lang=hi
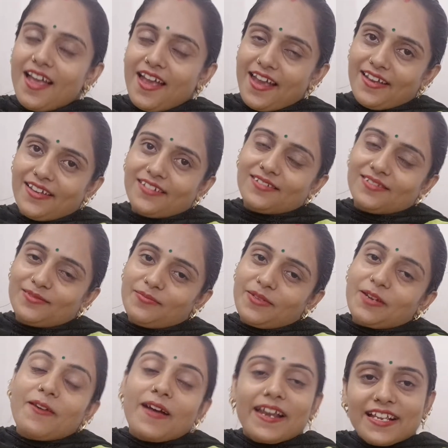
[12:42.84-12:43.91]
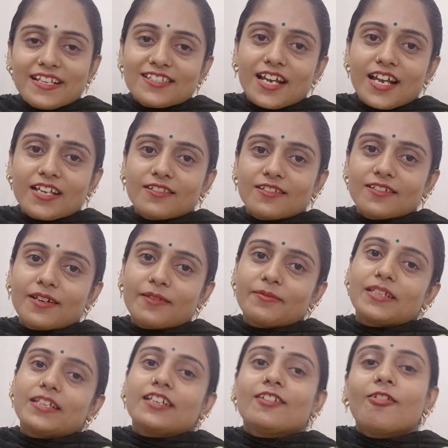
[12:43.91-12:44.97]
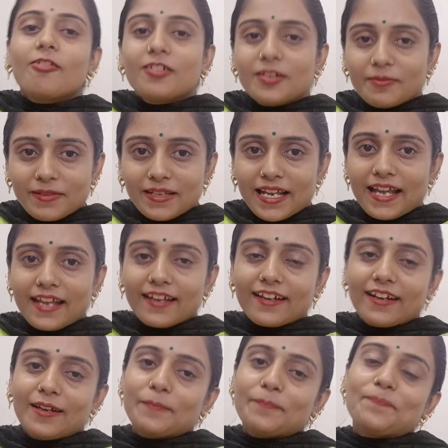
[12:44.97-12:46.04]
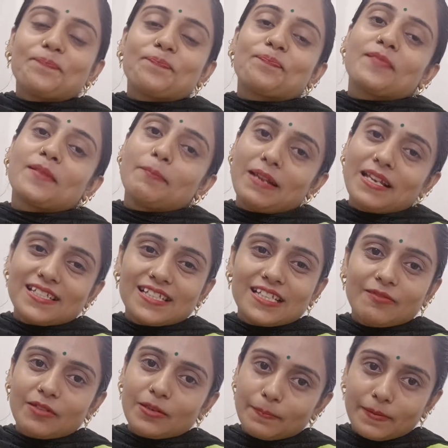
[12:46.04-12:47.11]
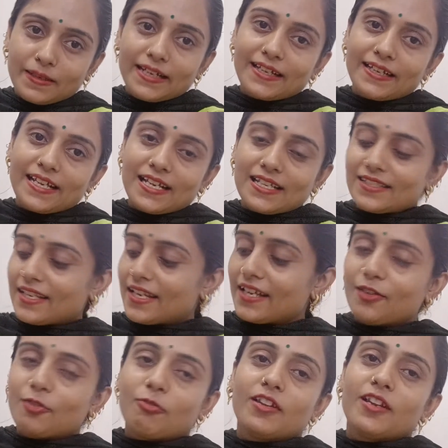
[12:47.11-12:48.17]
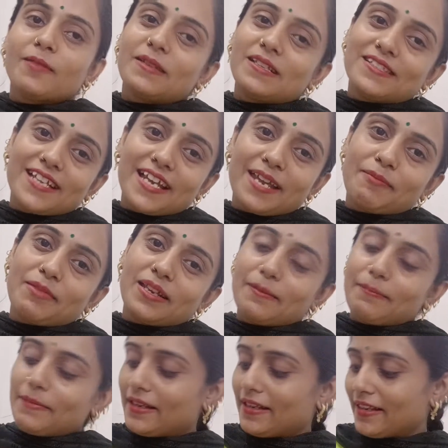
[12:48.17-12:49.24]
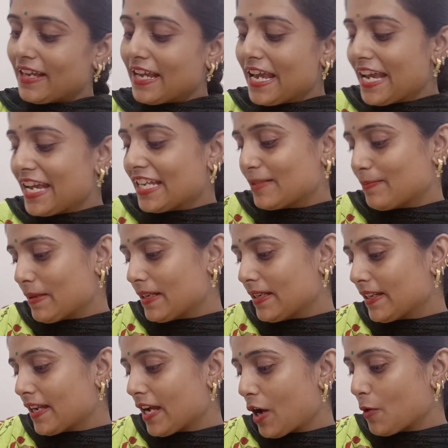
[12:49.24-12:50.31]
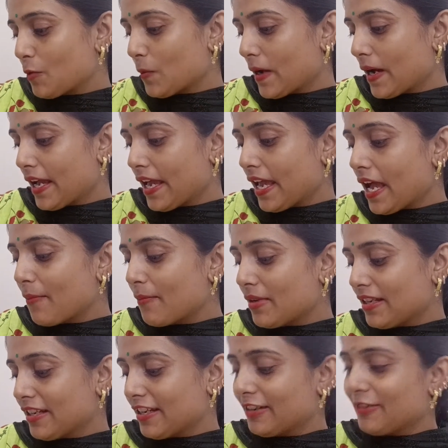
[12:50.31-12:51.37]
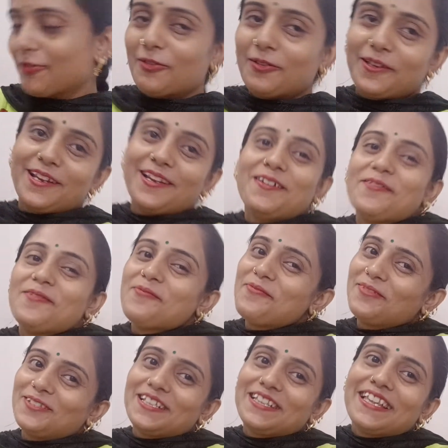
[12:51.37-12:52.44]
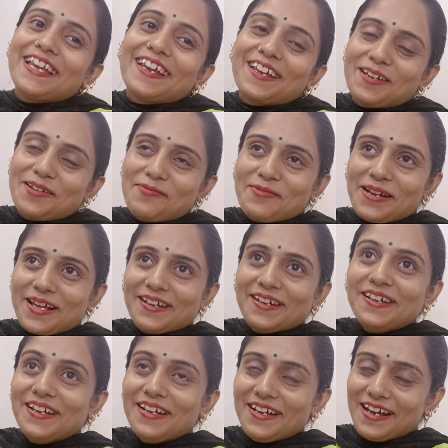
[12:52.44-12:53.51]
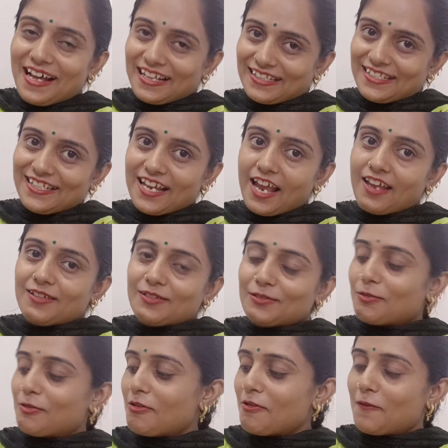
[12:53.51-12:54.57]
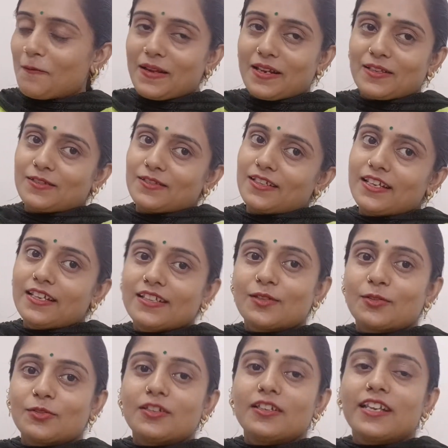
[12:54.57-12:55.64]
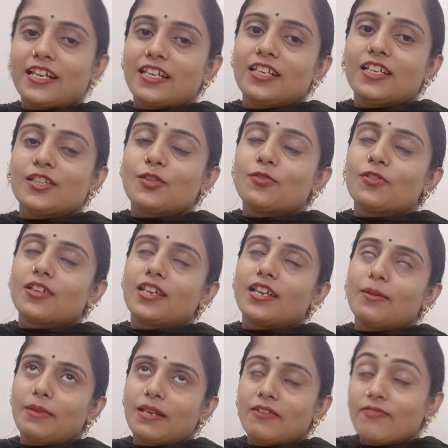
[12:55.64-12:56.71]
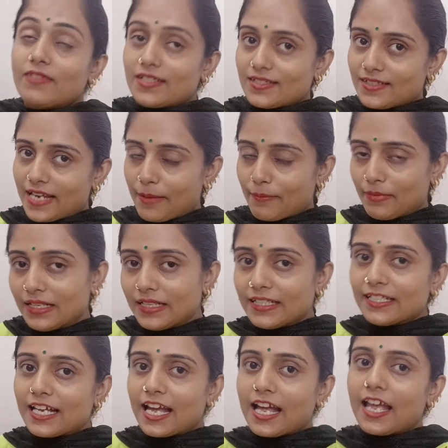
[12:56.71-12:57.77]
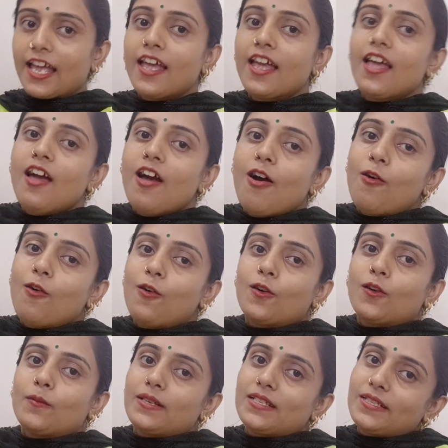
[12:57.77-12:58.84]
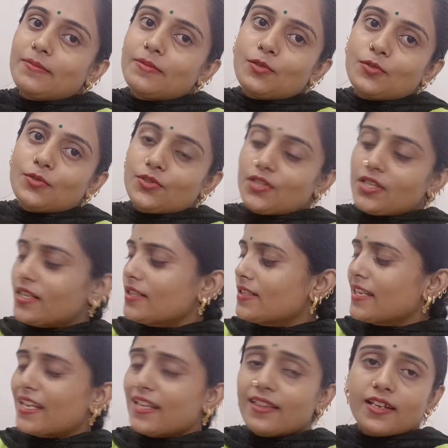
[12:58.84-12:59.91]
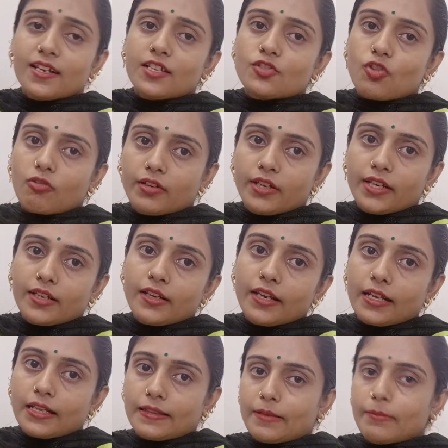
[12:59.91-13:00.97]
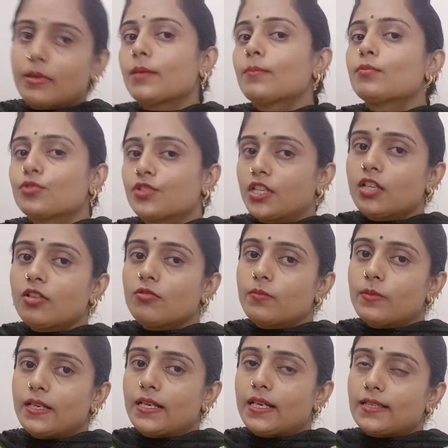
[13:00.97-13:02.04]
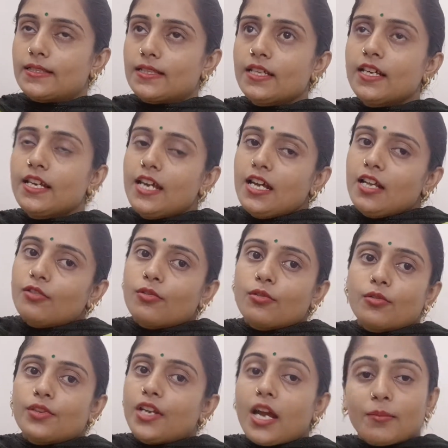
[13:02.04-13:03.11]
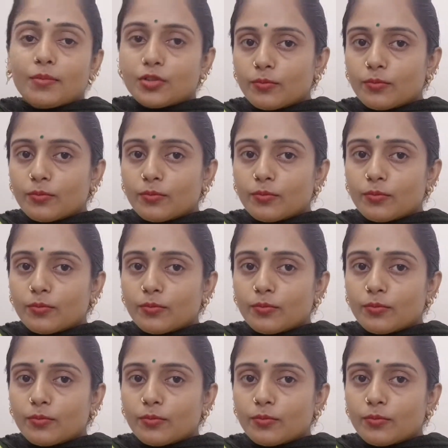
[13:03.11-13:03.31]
एंड भगवान ने चाहे तो कभी गोल्ड भी आएगा पहले सिल्वर प्लेट ही आ जाए डॉलर बन जाए मेरे पहले इस पर लिखा हुआ है अमेरिकन डॉलर मुझे देखना बड़ा हंसी आई इसको और मैंने सोचा कि इसको तो ले ही लेती हूँ क्योंकि ये मैंने फ़र्स्ट टाइम ही लिया है और बच्चे भी खुश हो जाएंगे इसके अंदर ना चॉकलेट निकलती मैंने पूछा था उन भैया से तो ये अभी तो